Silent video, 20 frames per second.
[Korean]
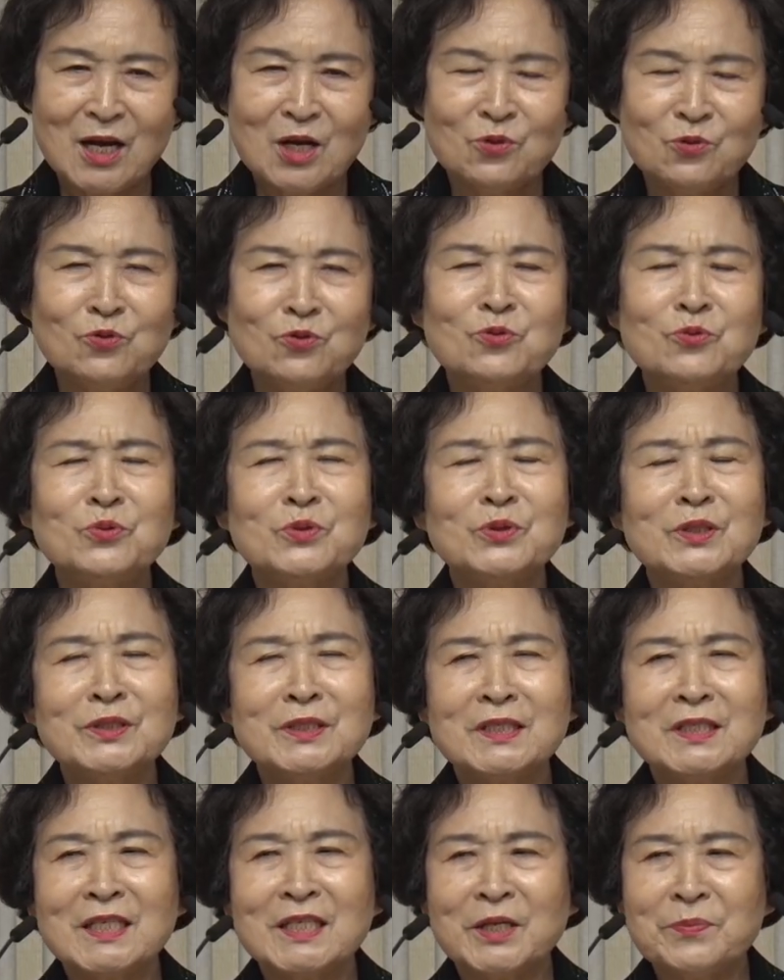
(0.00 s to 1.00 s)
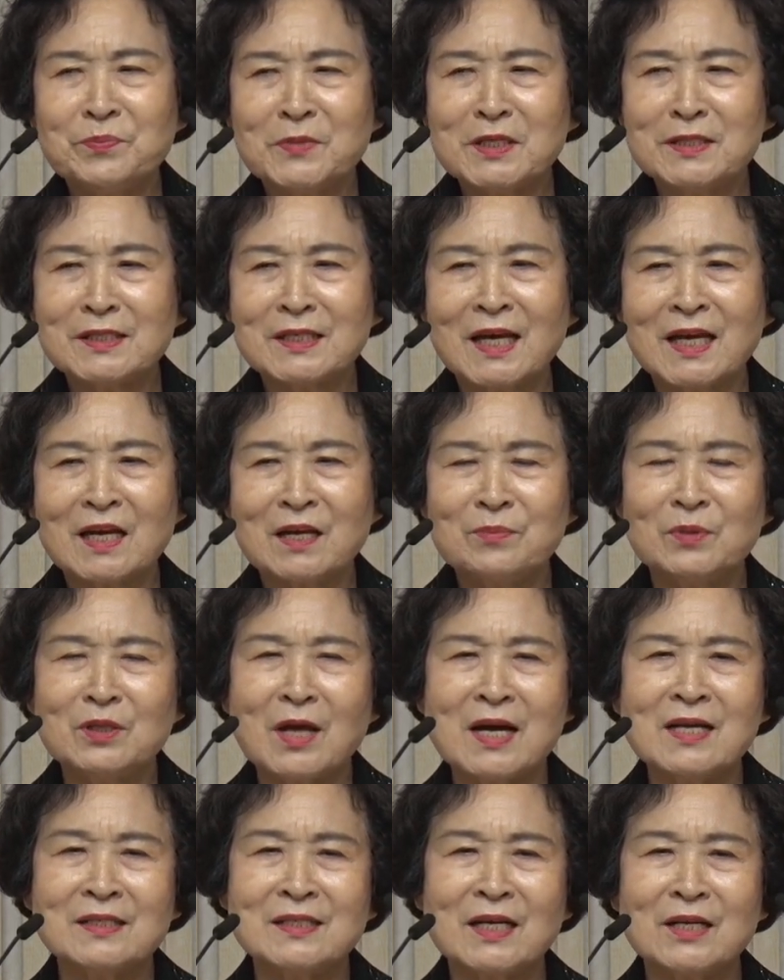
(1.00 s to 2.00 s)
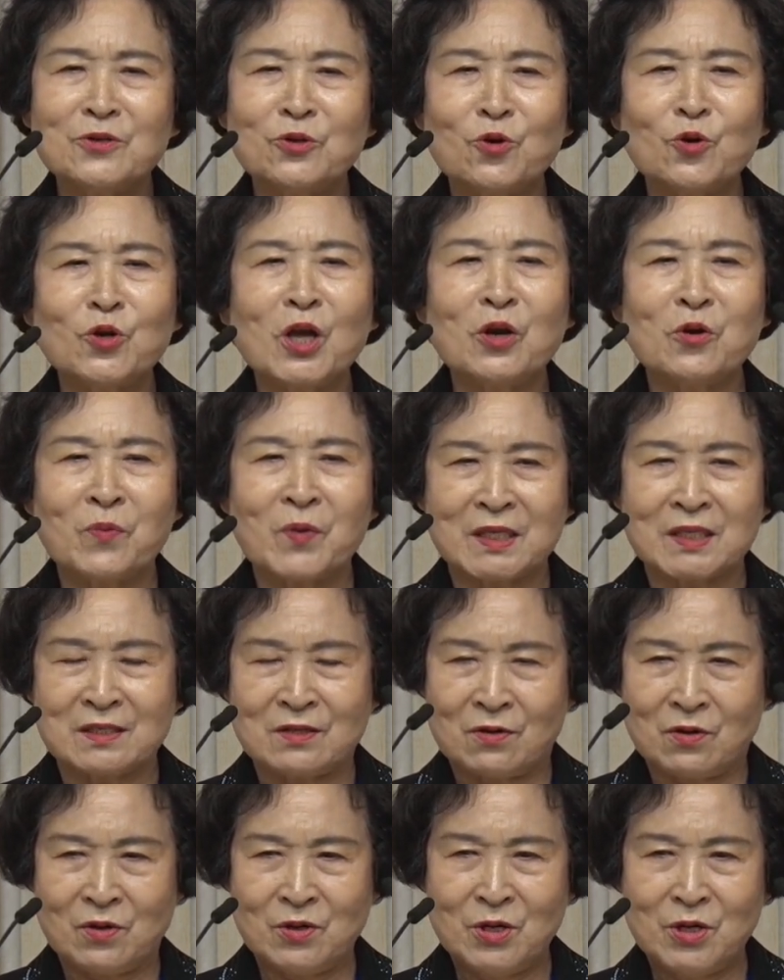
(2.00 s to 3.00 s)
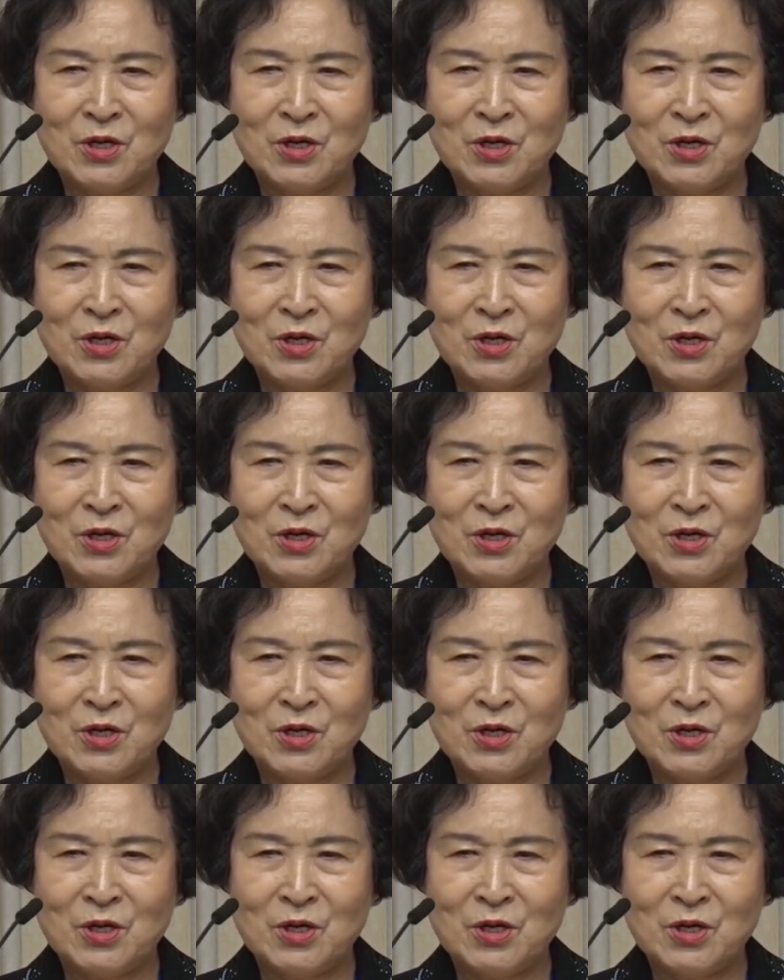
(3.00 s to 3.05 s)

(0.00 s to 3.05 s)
누구든지 힘든 사람은 항상 교회에 와서